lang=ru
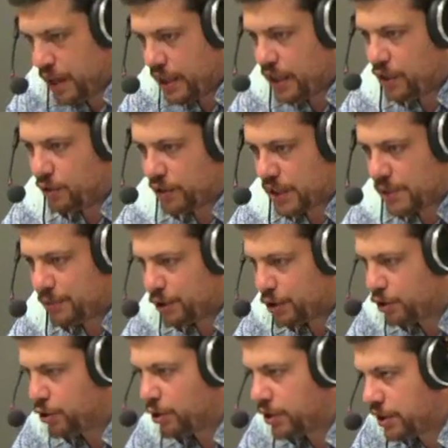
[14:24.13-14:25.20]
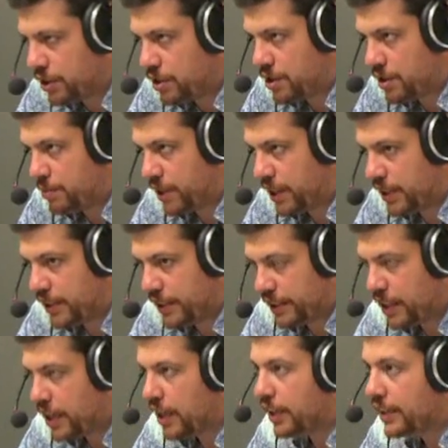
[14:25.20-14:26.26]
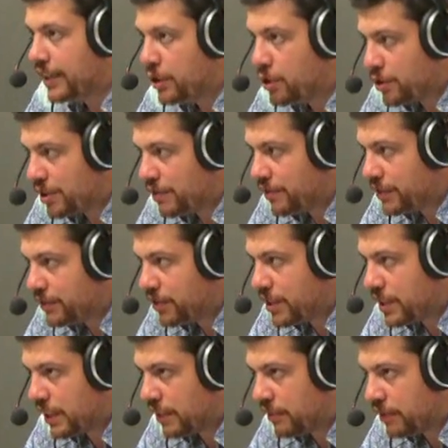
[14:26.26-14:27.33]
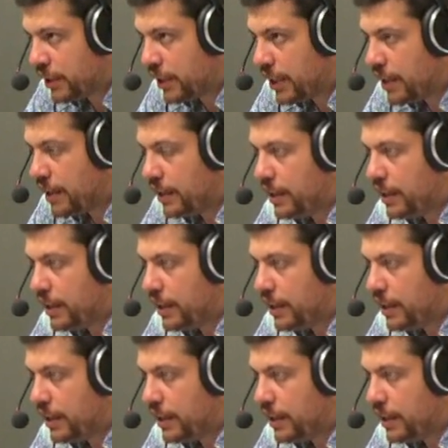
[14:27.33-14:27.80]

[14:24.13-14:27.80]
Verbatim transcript: Или у нас будет 100 тысяч избирателей надежно верифицированных,